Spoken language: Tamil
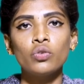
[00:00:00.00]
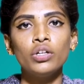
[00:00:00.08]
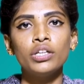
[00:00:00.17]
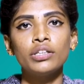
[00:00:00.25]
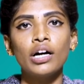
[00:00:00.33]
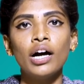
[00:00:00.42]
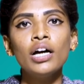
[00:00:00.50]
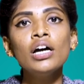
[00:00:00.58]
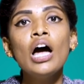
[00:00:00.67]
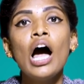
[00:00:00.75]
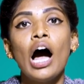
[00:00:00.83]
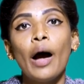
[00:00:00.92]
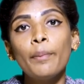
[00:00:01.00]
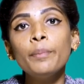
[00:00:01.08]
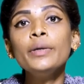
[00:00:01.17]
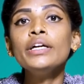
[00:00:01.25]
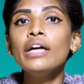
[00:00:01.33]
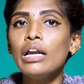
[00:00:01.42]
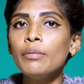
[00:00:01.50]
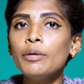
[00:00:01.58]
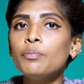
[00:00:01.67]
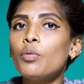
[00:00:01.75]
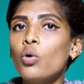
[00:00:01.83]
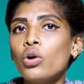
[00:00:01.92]
சொல்லியிருந்தாங்க அப்படி
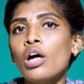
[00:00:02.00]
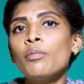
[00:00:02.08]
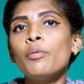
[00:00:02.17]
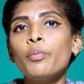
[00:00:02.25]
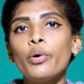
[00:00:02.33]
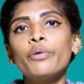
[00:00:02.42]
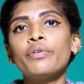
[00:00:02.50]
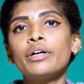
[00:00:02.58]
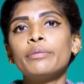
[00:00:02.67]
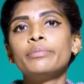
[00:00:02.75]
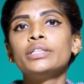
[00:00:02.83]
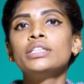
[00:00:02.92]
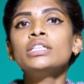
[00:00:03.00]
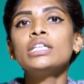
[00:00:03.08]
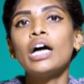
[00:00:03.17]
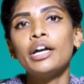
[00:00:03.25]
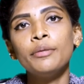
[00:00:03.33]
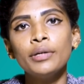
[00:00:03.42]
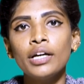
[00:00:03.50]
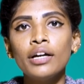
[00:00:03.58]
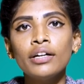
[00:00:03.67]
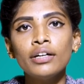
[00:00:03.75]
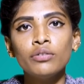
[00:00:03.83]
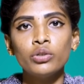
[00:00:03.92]
ஹெல்மெட் போடாம போனவங்க மீது
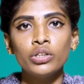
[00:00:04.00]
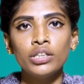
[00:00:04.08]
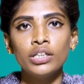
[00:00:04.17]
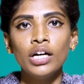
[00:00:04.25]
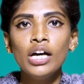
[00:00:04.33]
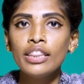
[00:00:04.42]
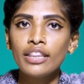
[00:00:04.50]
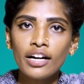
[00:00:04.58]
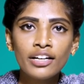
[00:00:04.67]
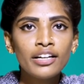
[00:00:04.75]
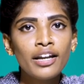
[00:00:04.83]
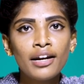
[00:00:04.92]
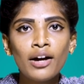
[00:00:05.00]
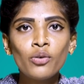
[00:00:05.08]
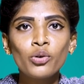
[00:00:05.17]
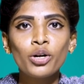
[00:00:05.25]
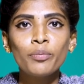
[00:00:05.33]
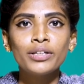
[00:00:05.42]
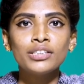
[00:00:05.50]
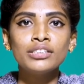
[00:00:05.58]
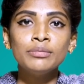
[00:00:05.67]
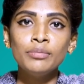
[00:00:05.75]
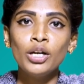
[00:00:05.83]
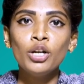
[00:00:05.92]
கடுமையான ஒரு தண்டனை எல்லாம்
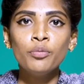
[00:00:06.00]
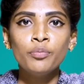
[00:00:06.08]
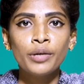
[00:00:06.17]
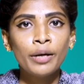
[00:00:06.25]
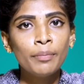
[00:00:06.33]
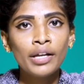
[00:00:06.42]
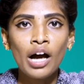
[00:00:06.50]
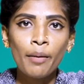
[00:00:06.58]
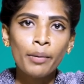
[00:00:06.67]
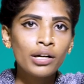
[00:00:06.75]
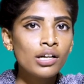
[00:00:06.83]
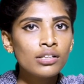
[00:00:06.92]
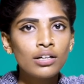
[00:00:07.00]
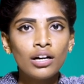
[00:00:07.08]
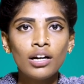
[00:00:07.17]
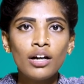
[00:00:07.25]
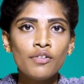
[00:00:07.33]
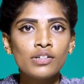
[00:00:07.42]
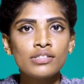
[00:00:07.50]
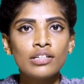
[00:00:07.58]
கொடுக்கப்பட்டுச்சு மேலும் மிகப்பெரிய அபராதங்கள்லாம் அவங்க